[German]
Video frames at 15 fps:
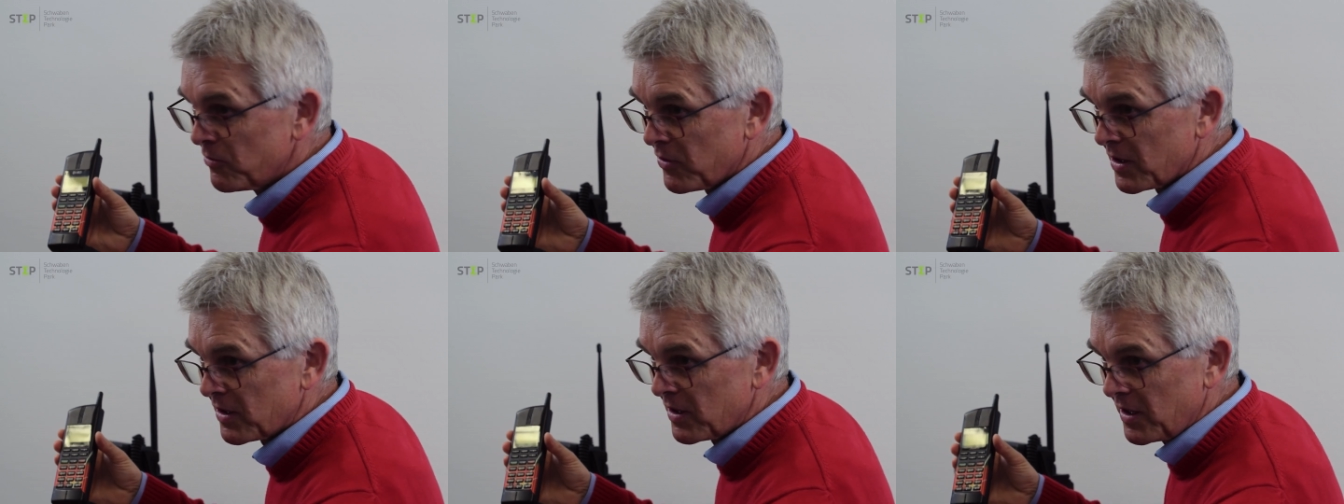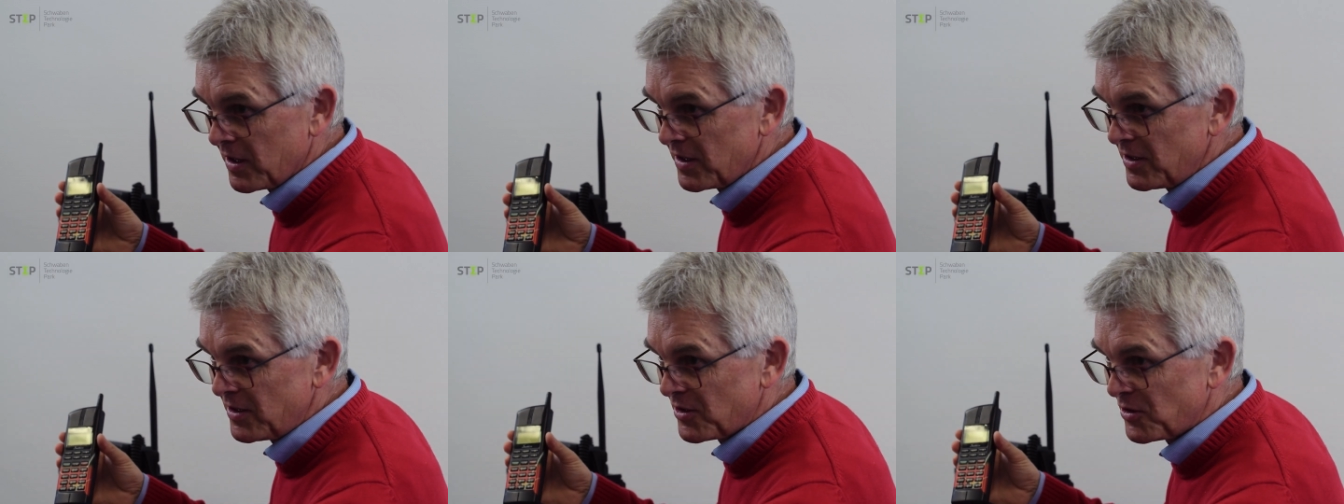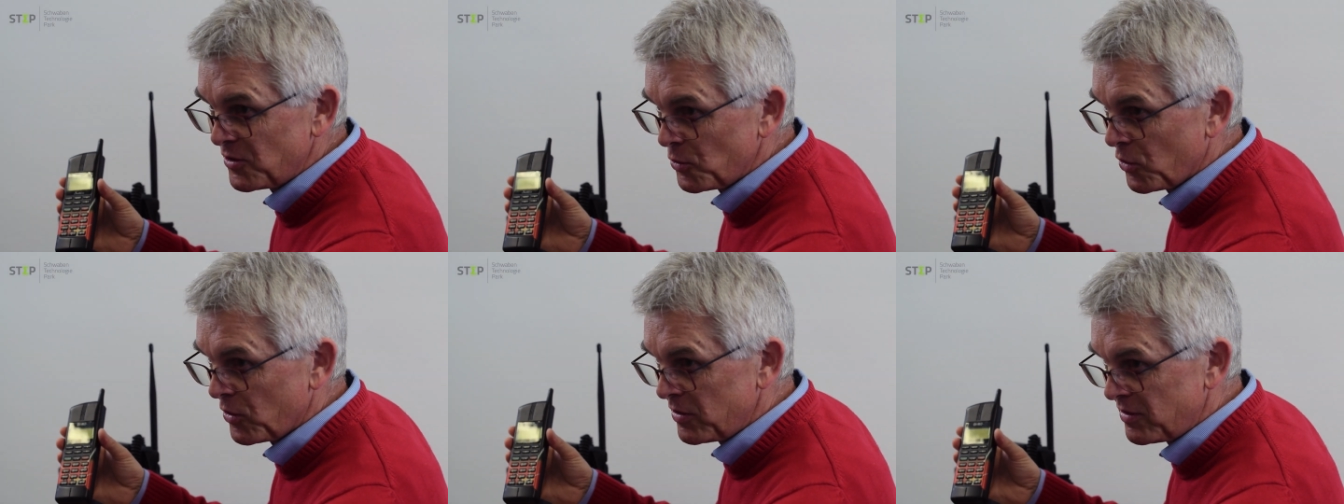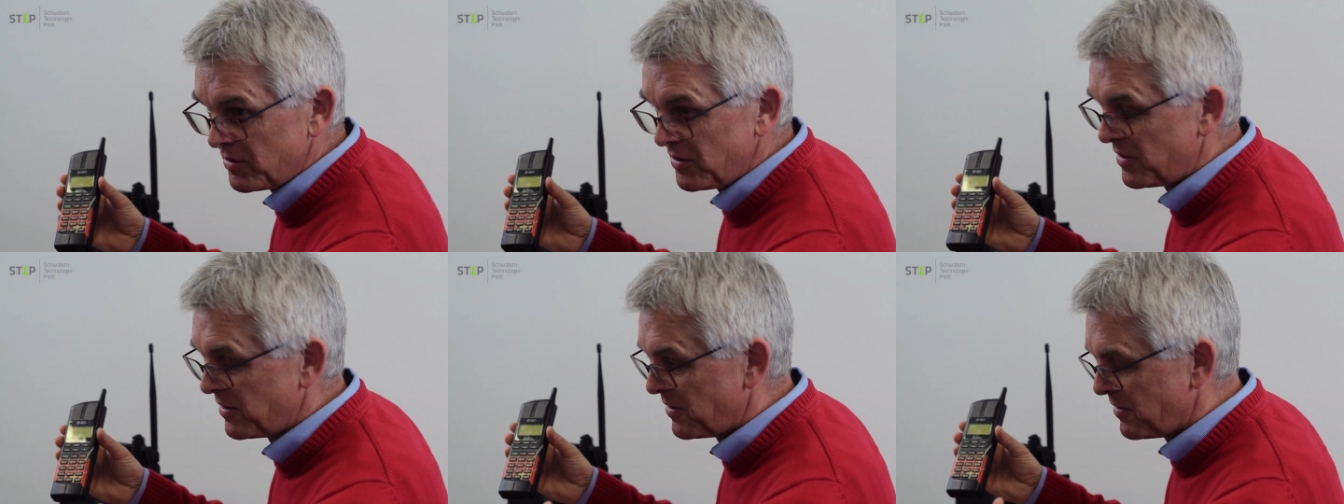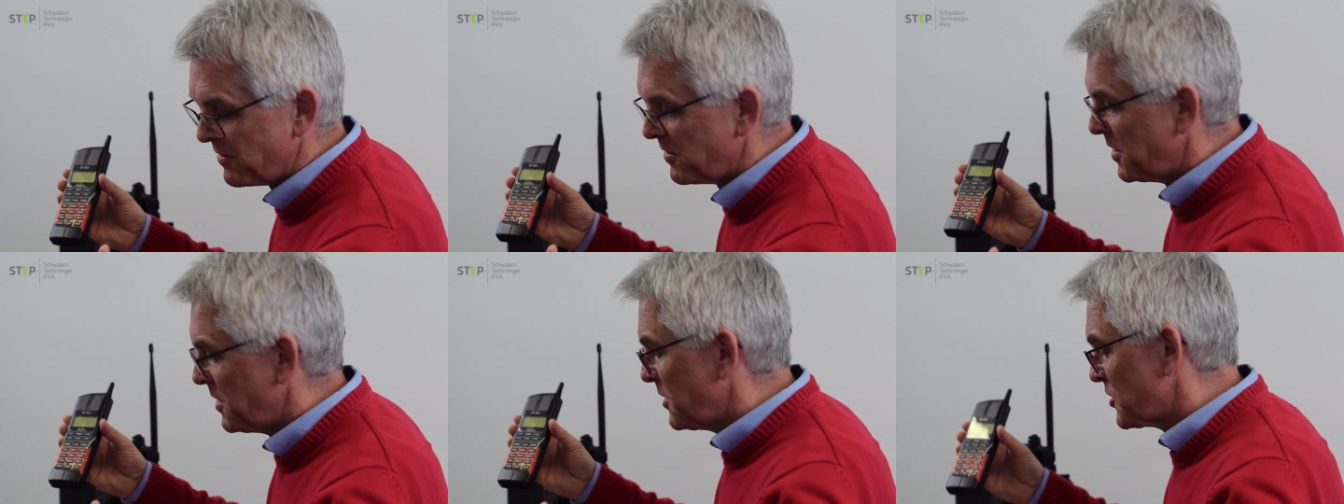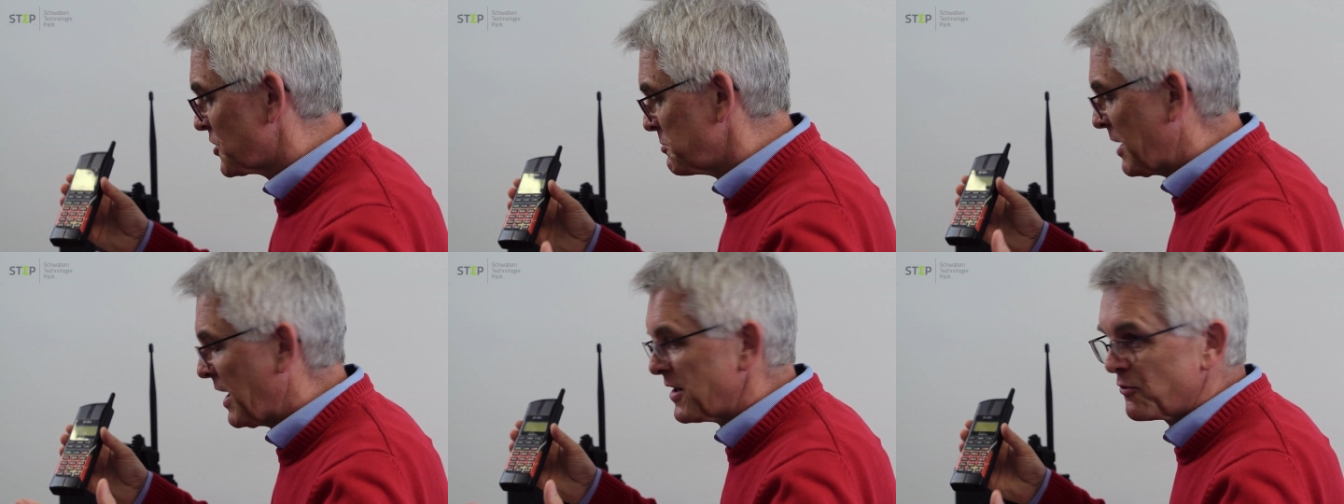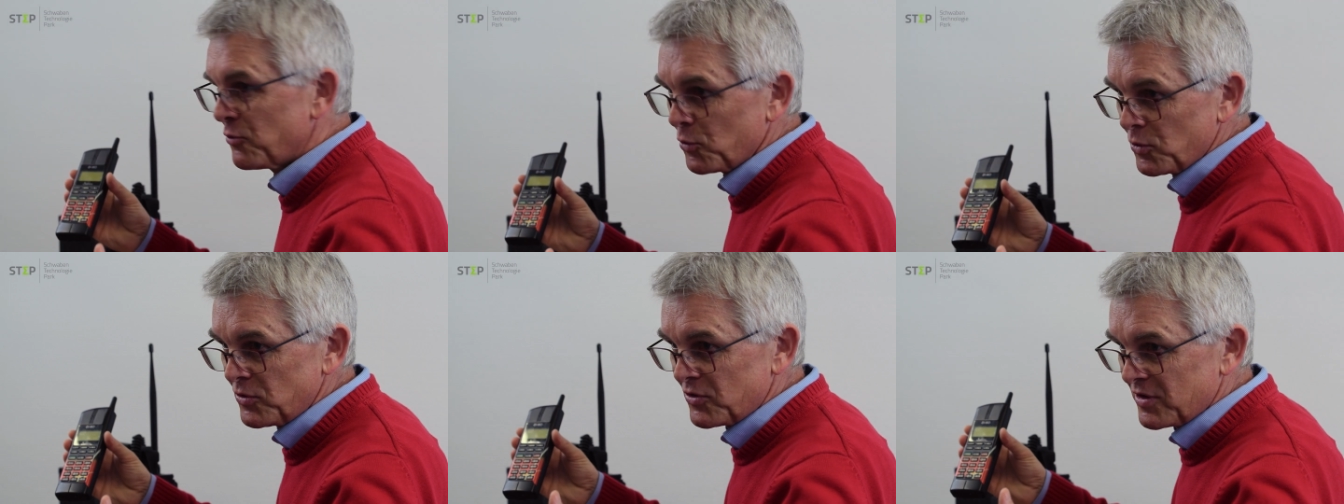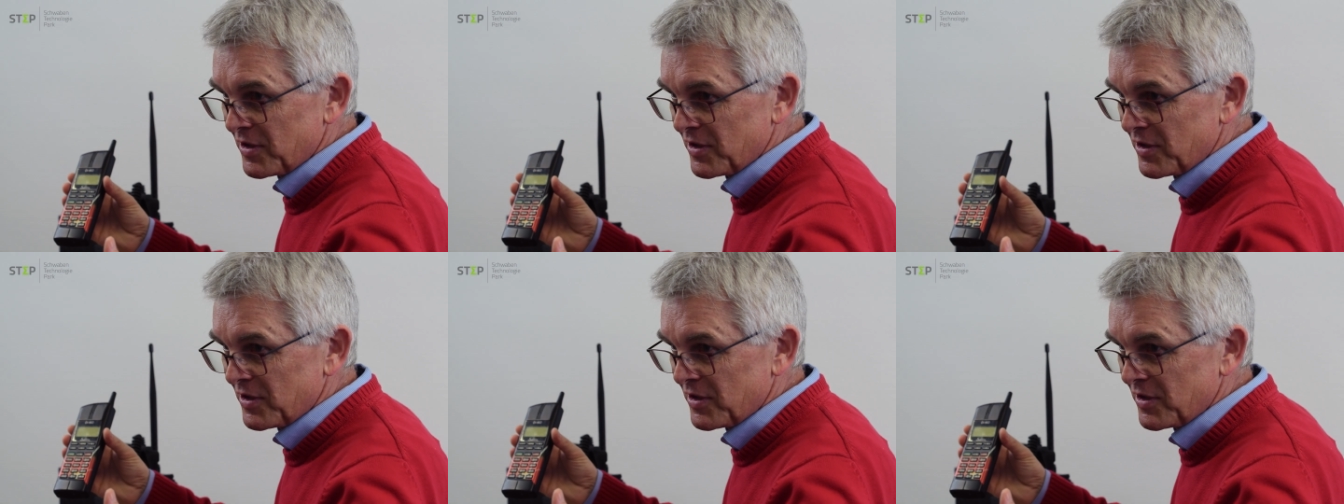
Vergleich, die heutigen Smartphones,